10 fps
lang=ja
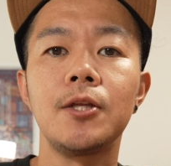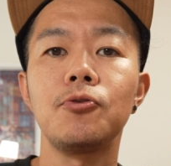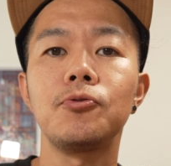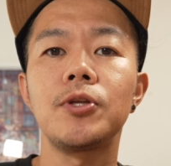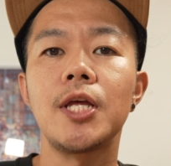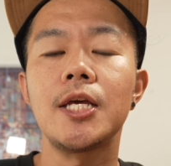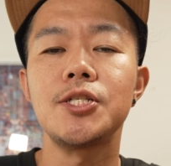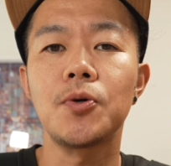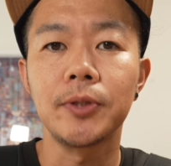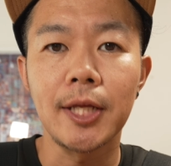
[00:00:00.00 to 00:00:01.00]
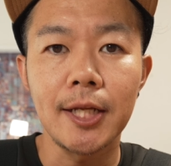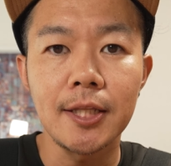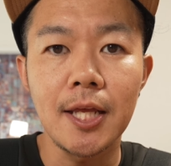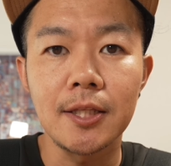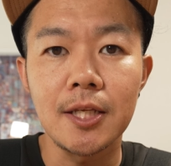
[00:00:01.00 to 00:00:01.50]
ということで以上
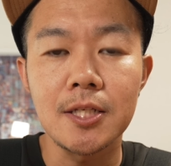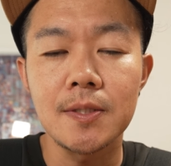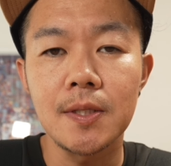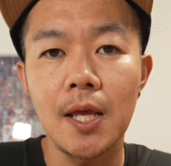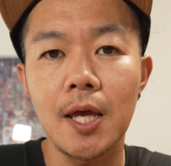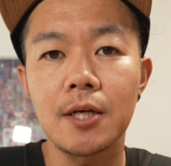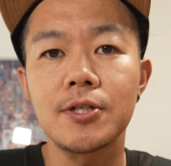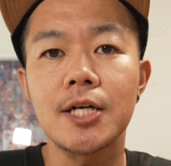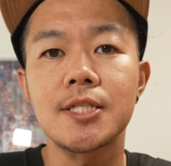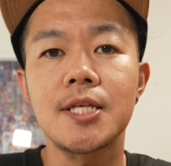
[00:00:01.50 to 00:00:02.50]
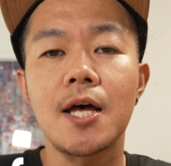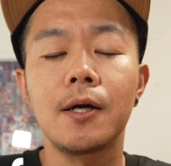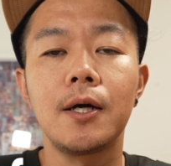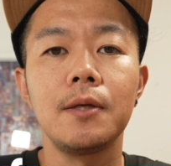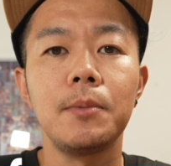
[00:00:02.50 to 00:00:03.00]
7点ですね9月
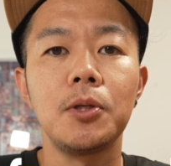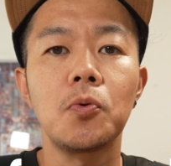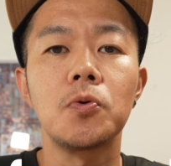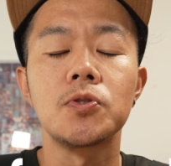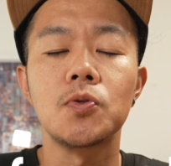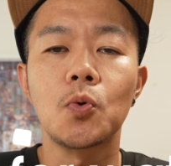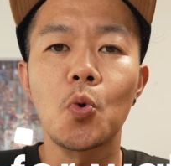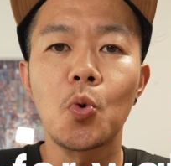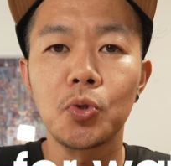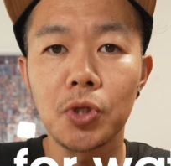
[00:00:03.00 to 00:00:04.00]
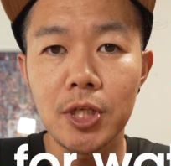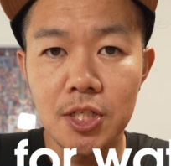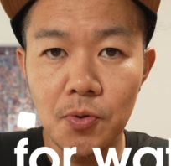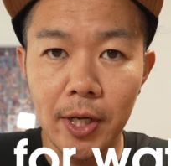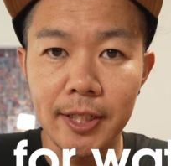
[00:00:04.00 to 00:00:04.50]
3回目のコストコ購入品
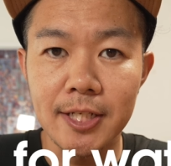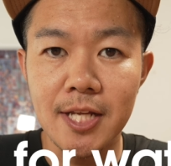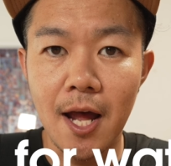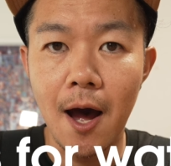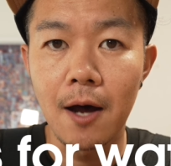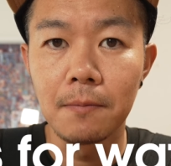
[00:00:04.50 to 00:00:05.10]
紹介でした